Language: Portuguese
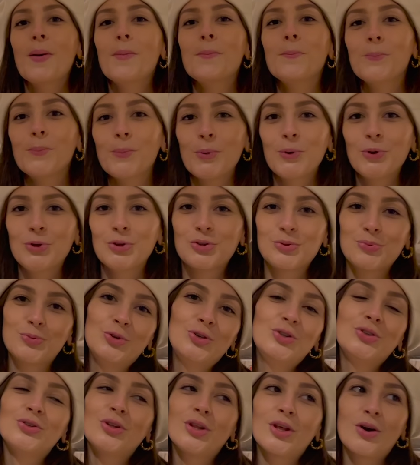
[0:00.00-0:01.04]
muito,
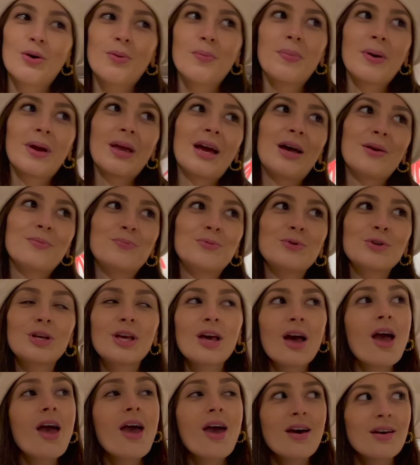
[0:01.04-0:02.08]
muito de acompanhar,
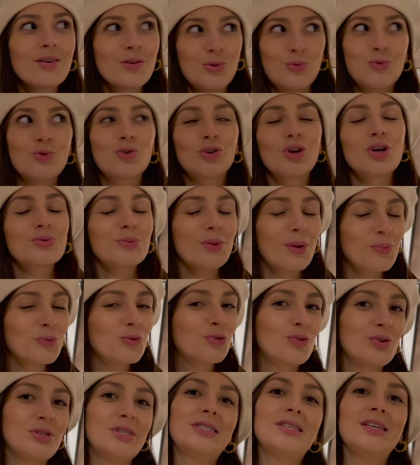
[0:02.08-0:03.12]
porque o que nós vamos
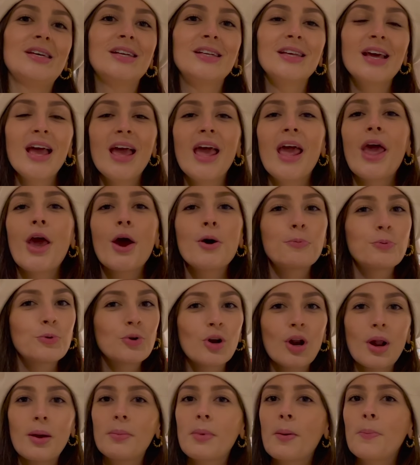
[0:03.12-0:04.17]
fazer é o
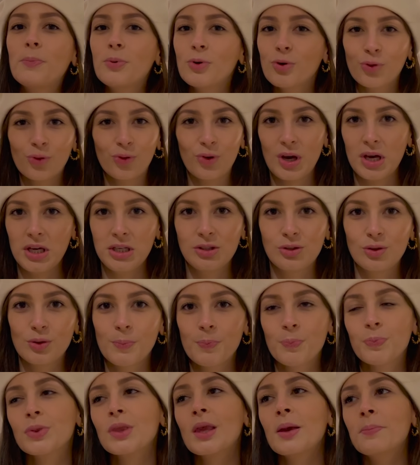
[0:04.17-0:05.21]
programa perfeito
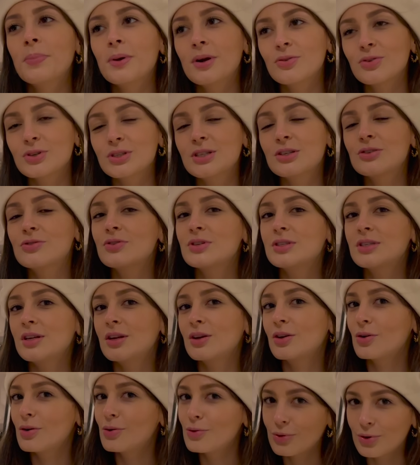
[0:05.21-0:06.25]
para vocês
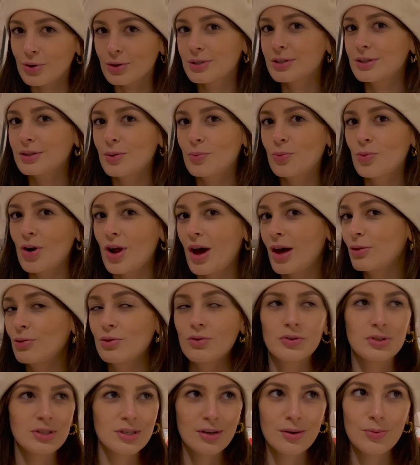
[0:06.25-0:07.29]
fazerem com o vosso namorado, com
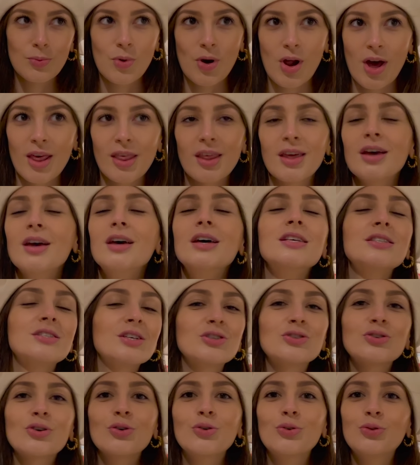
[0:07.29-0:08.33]
a vossa namorada,
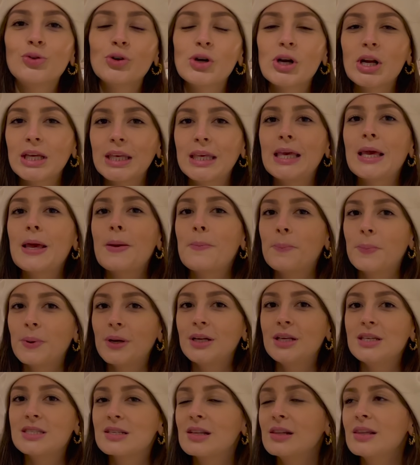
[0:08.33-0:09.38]
seja o que for aqui em
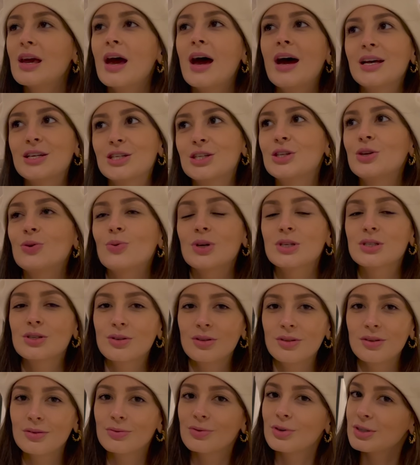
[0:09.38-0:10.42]
Paris. Aliás, eu acho
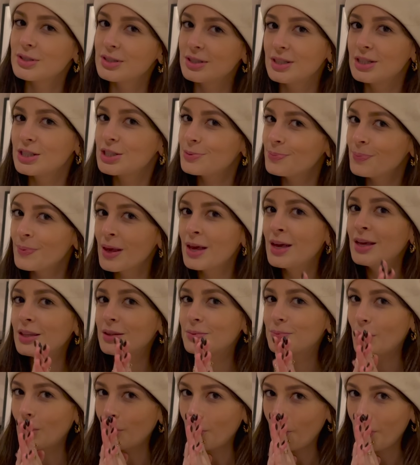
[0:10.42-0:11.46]
que vocês
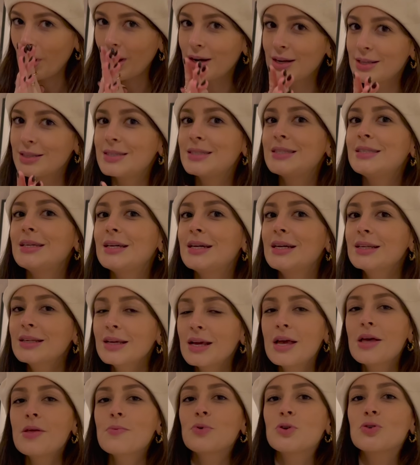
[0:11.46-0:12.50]
vão me agradecer.
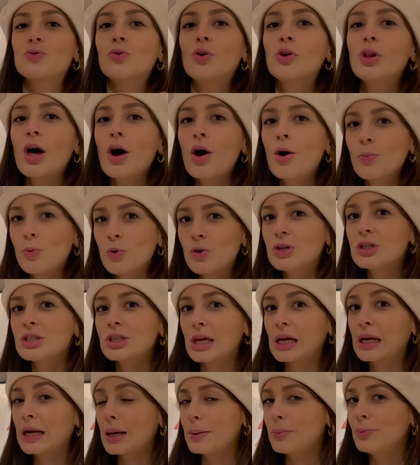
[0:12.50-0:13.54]
Depois vão lá ao meu
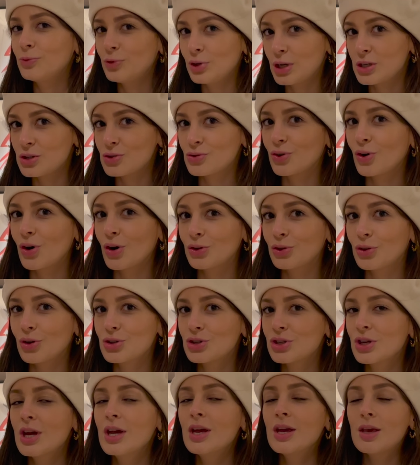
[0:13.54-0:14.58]
Instagram ver as
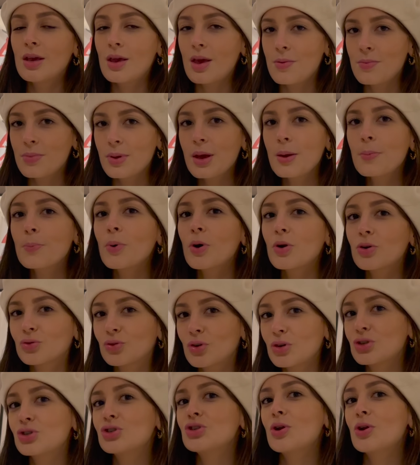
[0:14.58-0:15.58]
fotos e enviem para os vossos